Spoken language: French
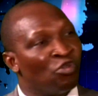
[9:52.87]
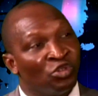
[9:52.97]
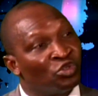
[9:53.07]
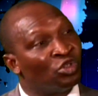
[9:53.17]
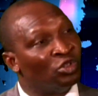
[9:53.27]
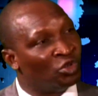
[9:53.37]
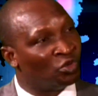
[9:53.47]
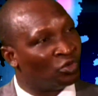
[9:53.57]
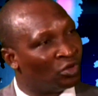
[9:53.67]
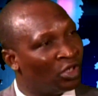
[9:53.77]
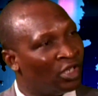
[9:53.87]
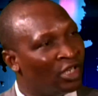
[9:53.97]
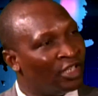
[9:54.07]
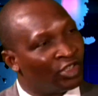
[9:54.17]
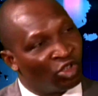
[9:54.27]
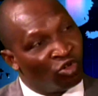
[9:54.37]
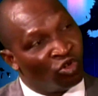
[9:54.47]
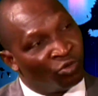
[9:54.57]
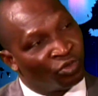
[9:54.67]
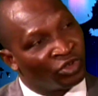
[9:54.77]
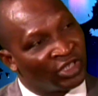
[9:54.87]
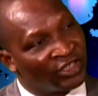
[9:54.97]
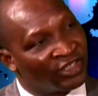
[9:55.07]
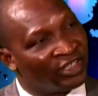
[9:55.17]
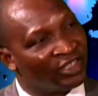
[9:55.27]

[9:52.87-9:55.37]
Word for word: un seul jour. C'est un long process.